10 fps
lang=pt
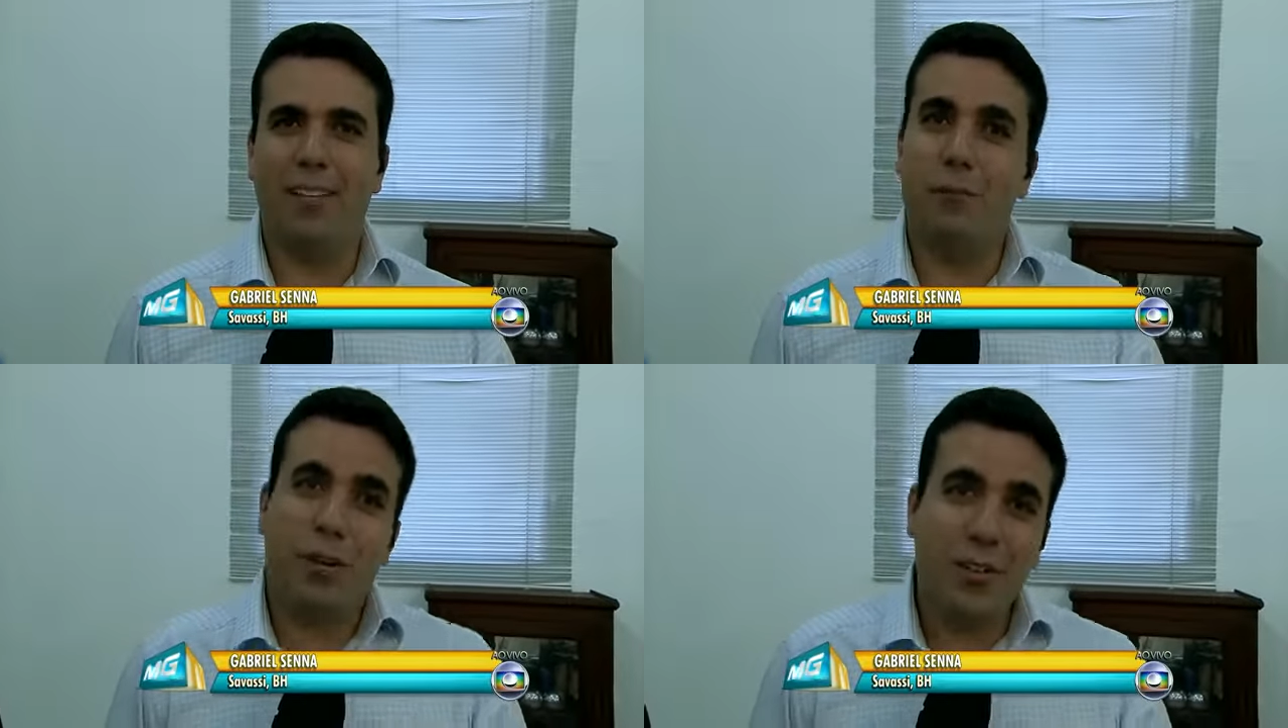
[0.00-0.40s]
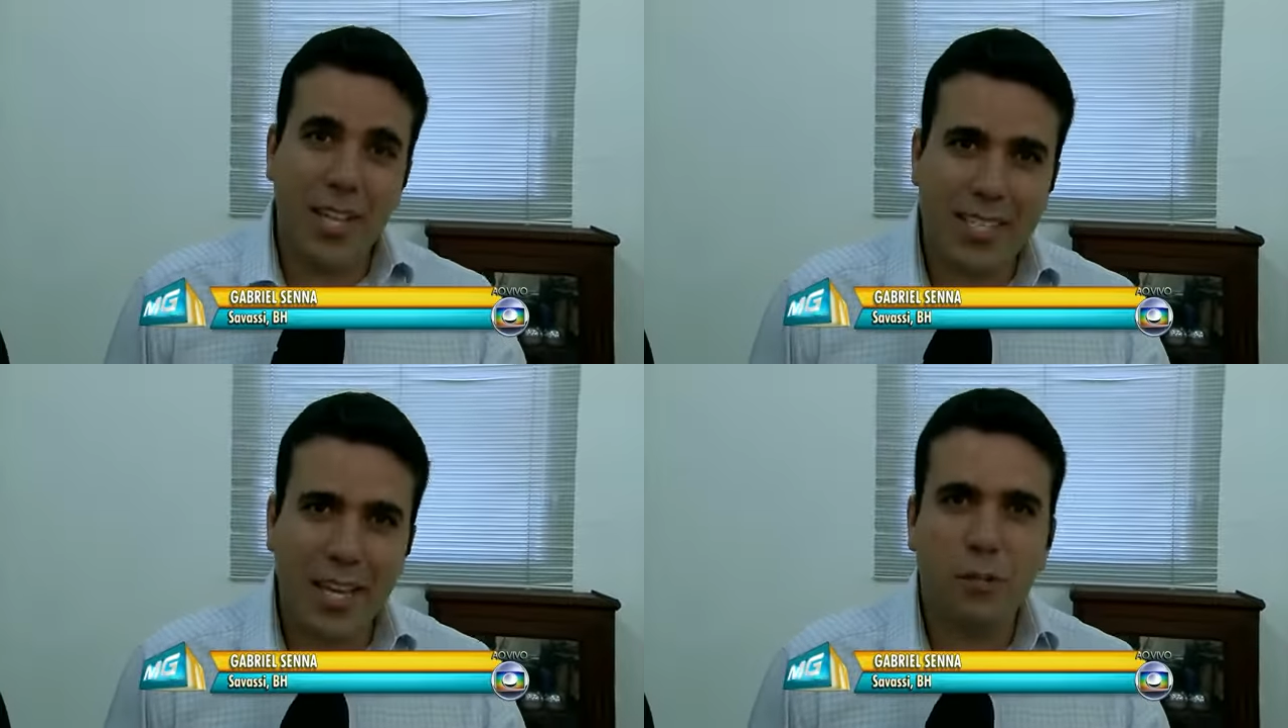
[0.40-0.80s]
Não pode ao
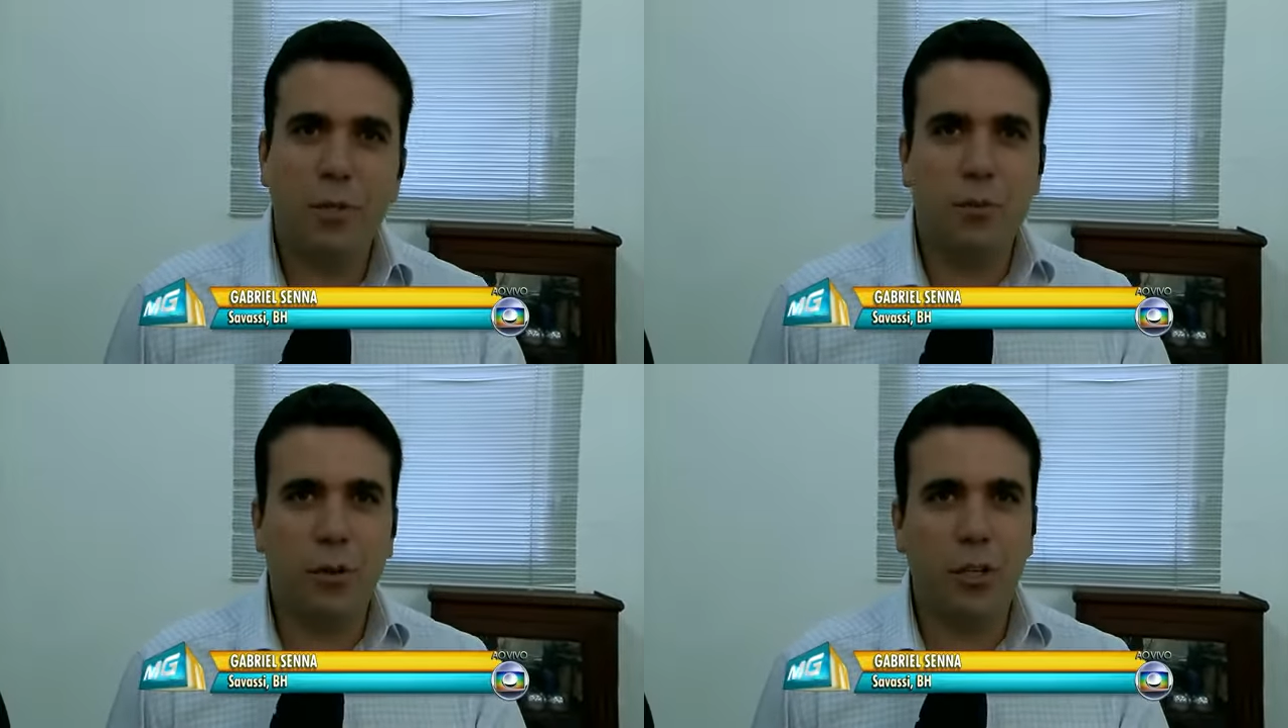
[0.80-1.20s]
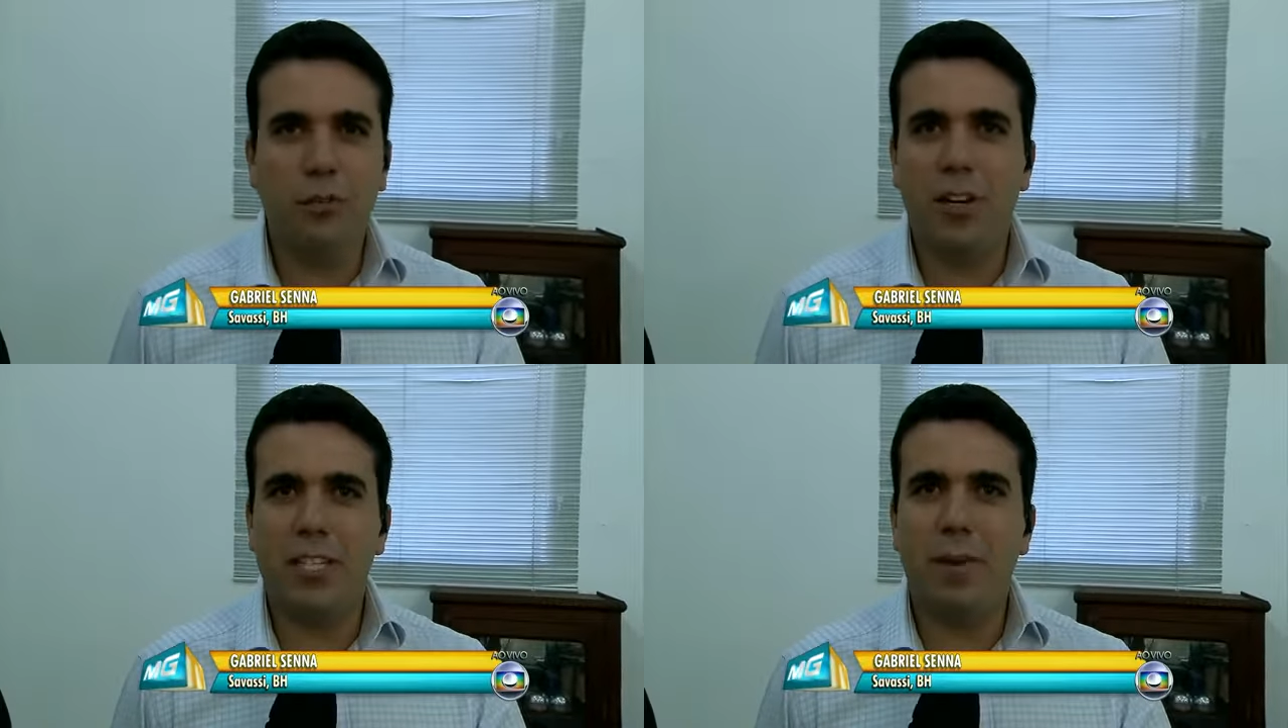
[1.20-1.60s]
excesso, mas um
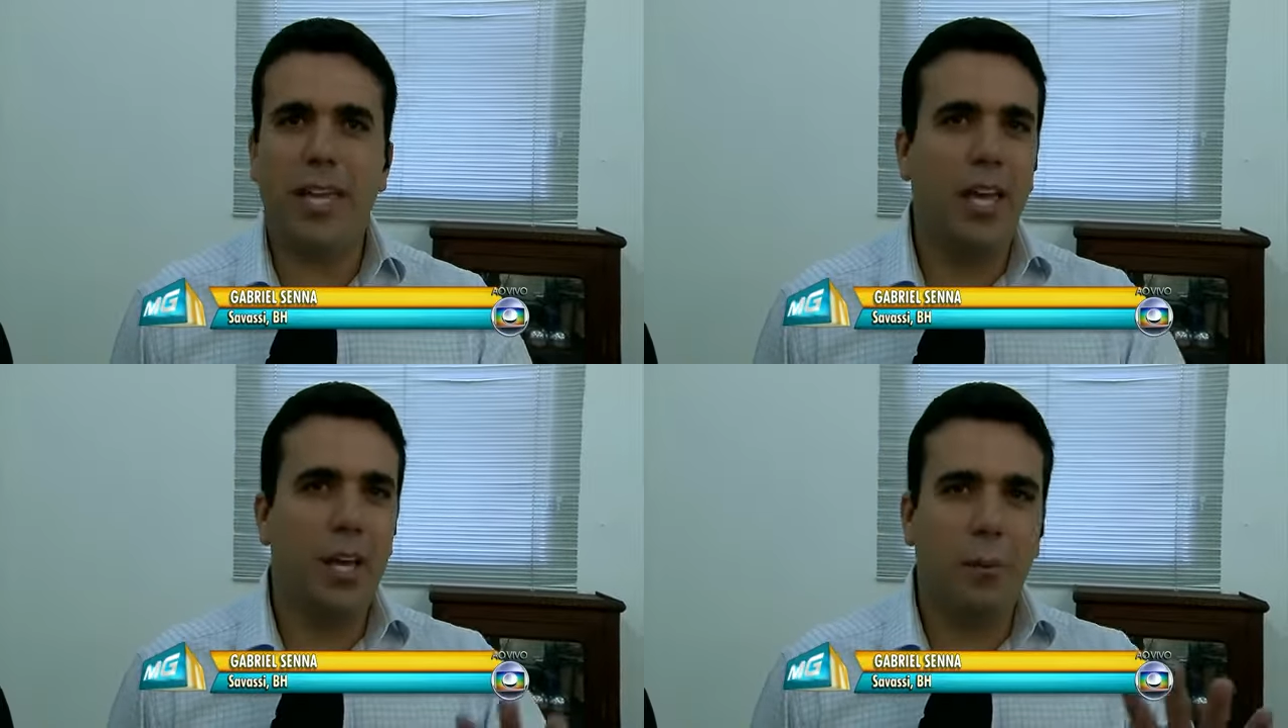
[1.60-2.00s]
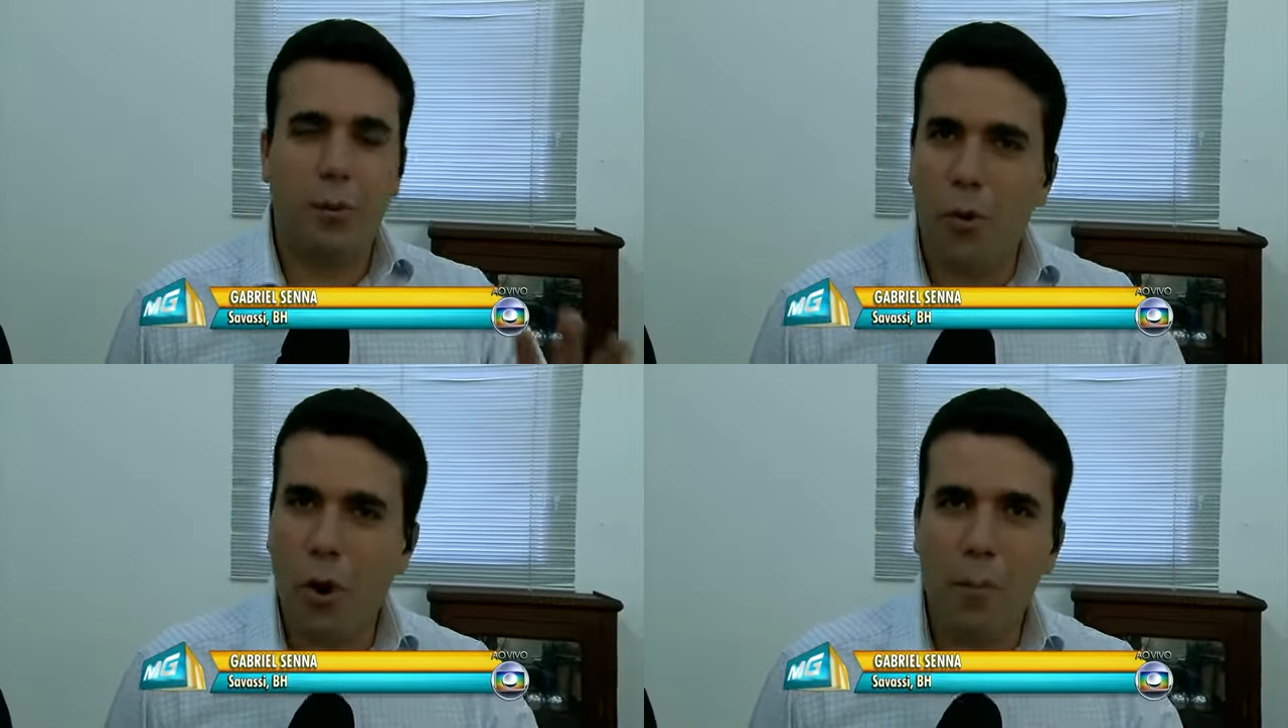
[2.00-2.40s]
pouquinho faz bem
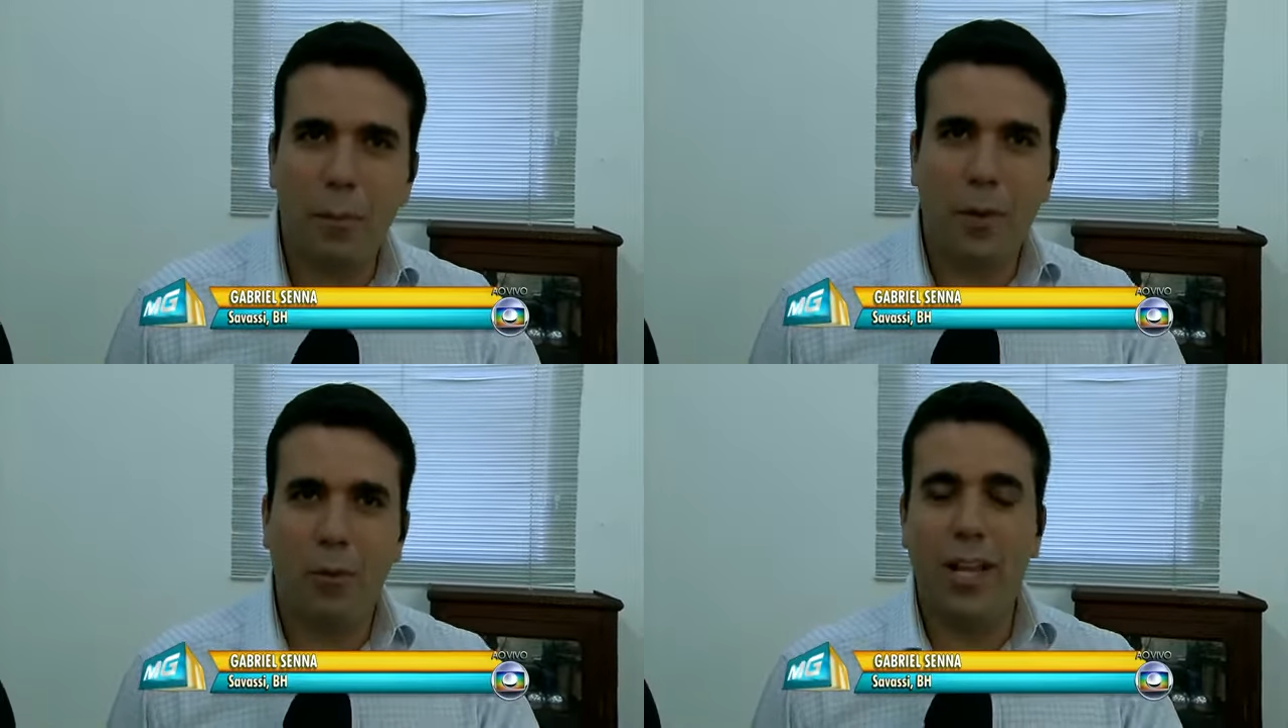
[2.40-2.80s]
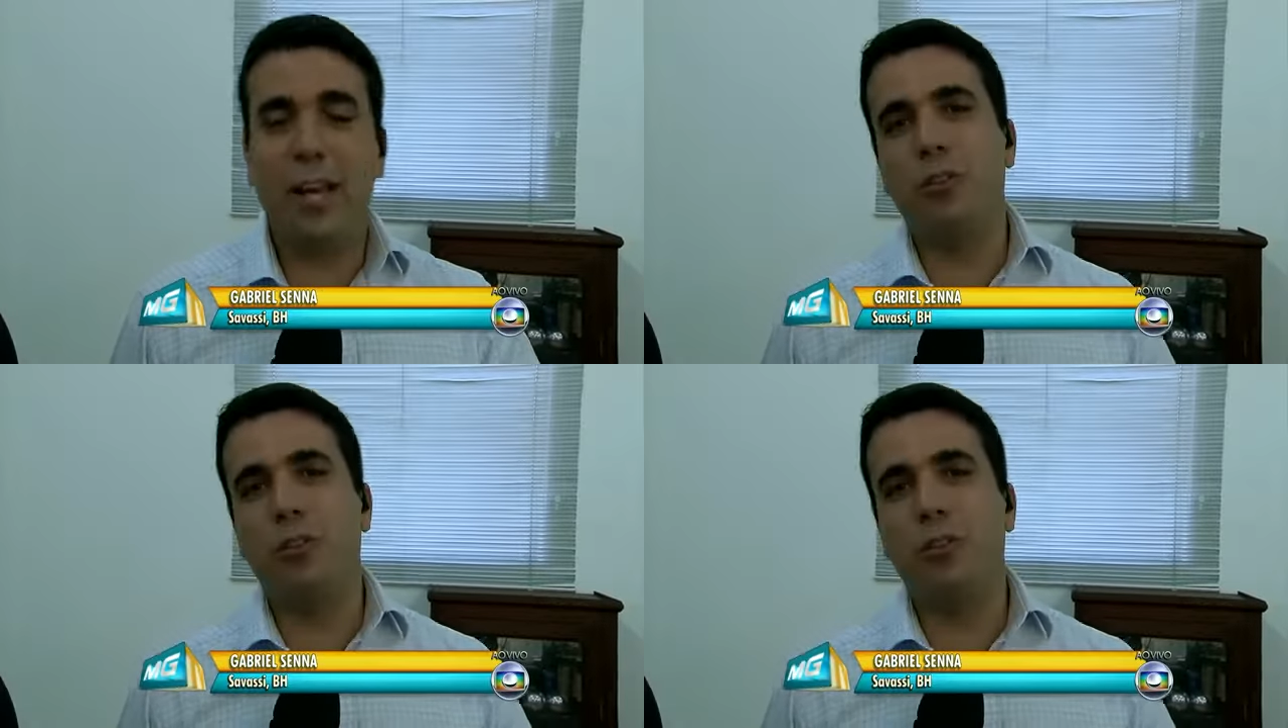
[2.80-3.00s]
para o homem, para a mulher.